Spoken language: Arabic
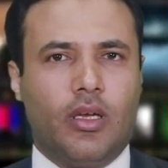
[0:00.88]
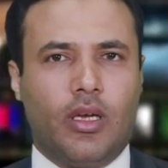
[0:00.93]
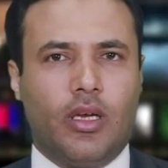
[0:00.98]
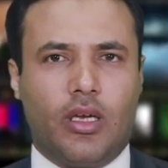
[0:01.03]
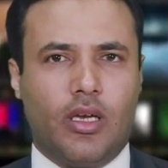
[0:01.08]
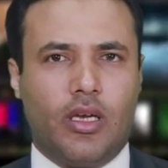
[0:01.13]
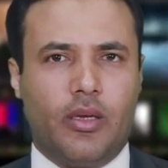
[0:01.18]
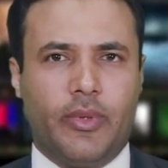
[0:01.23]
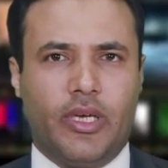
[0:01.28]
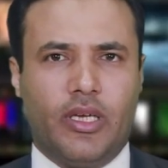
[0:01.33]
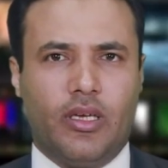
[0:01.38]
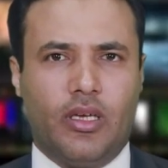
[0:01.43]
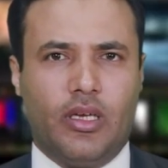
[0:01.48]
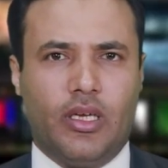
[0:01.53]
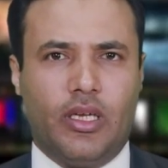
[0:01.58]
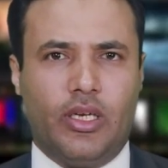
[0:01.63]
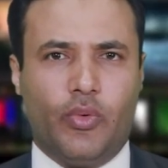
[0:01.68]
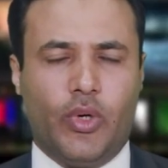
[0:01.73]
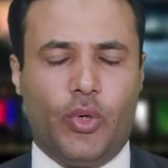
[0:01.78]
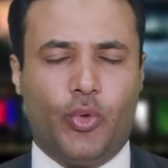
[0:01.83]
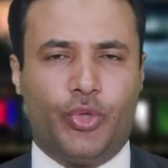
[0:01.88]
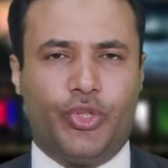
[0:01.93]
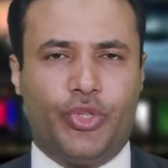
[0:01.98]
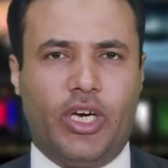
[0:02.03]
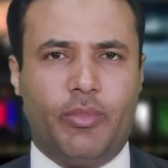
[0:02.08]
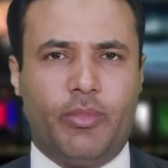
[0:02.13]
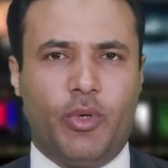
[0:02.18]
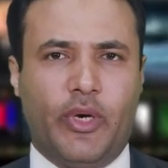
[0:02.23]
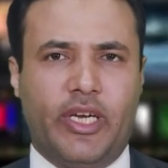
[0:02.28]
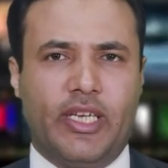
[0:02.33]
أقام لواء
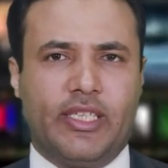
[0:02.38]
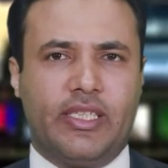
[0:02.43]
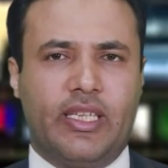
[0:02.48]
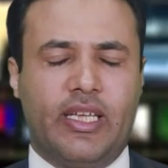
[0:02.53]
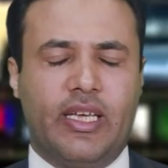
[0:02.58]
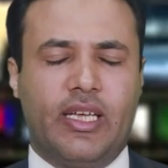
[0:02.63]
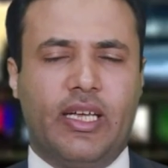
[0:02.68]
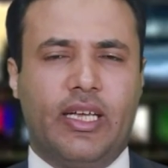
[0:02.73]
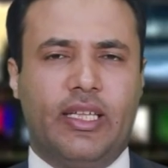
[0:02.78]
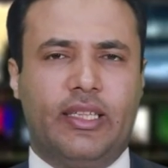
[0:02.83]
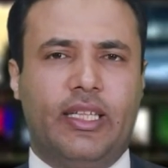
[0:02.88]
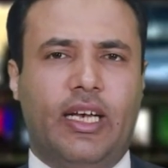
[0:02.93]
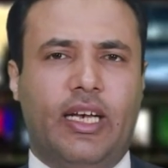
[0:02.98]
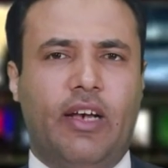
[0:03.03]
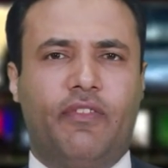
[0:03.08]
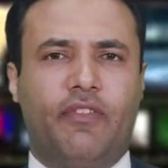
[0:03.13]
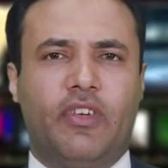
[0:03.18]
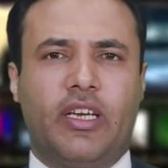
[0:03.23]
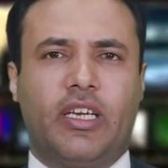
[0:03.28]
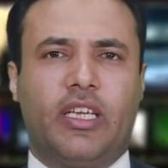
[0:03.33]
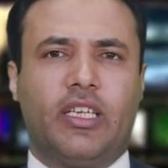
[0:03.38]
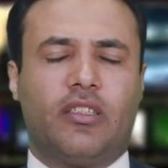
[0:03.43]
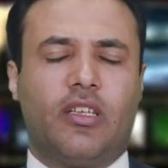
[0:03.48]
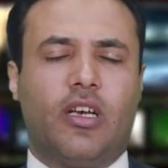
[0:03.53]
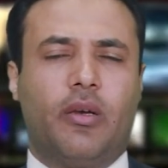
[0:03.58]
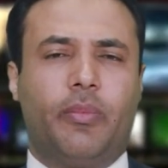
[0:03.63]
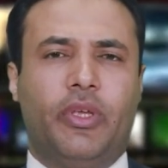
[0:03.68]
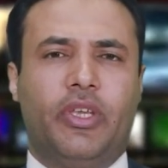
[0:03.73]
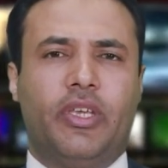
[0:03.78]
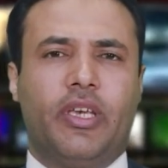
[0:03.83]
الدعم والإسناد حفلا
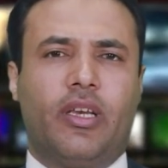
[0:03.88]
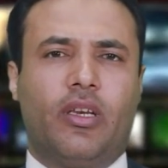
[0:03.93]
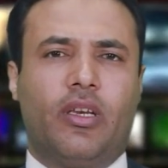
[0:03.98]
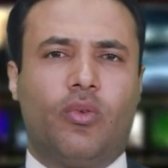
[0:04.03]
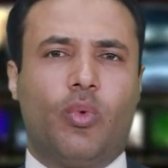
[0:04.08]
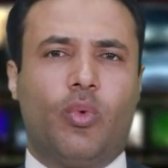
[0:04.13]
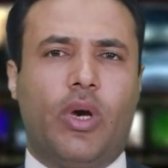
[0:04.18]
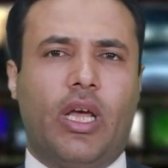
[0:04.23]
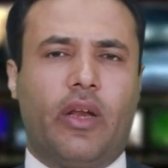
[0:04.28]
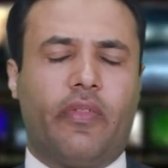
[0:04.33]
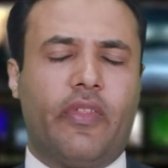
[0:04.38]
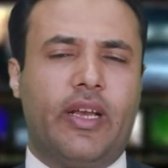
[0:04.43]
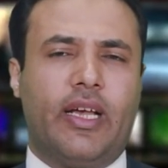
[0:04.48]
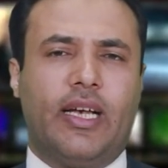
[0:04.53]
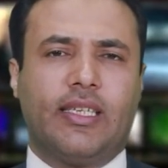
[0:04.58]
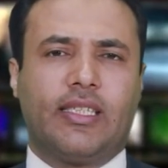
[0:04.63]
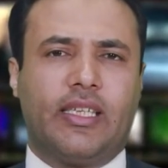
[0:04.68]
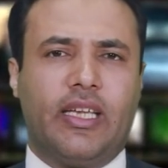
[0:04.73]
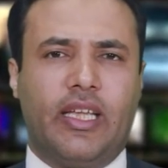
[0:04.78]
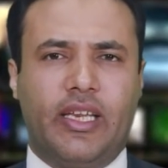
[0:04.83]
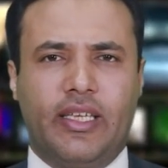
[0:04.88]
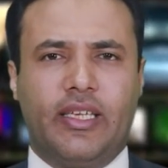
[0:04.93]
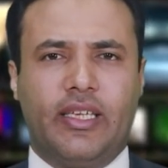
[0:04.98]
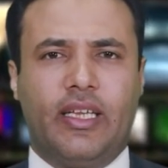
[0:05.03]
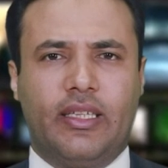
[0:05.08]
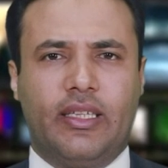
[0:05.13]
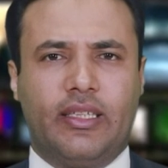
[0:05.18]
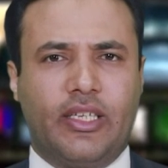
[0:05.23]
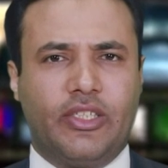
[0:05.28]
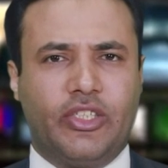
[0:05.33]
خطابيا وعرضا
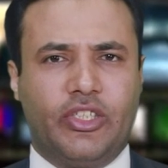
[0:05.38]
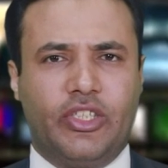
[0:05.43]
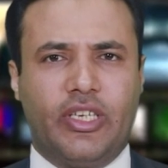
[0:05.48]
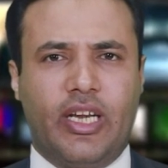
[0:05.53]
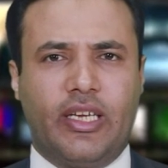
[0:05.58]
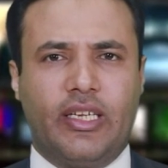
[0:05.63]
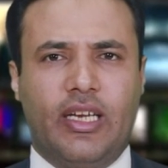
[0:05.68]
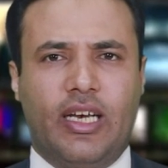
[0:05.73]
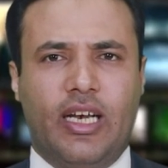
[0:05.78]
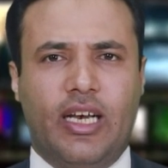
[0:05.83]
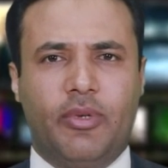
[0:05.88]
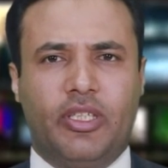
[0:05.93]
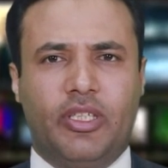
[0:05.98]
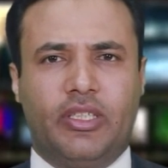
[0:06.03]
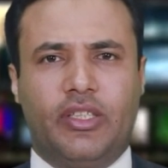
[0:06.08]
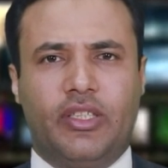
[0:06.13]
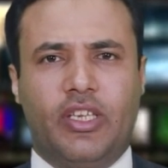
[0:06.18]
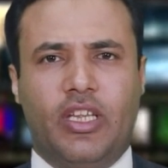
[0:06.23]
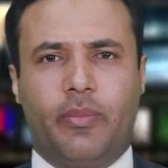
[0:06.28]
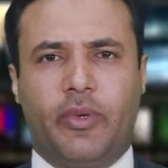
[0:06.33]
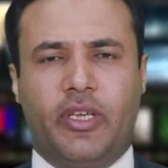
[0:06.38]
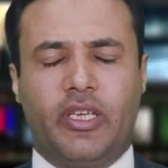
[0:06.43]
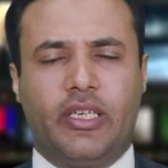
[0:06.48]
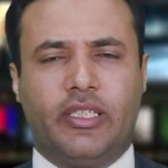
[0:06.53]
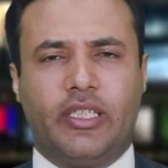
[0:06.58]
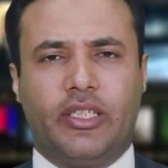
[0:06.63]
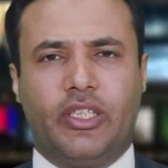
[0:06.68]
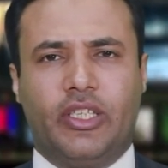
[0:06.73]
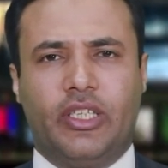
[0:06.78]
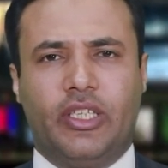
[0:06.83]
عسكريا تدشينا للعام التدريبي
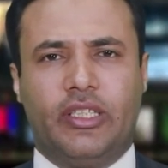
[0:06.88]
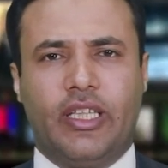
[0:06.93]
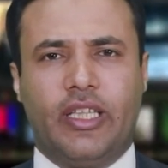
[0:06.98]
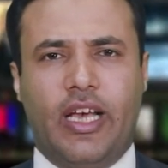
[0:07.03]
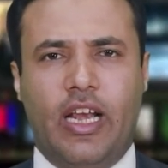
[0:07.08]
الجديد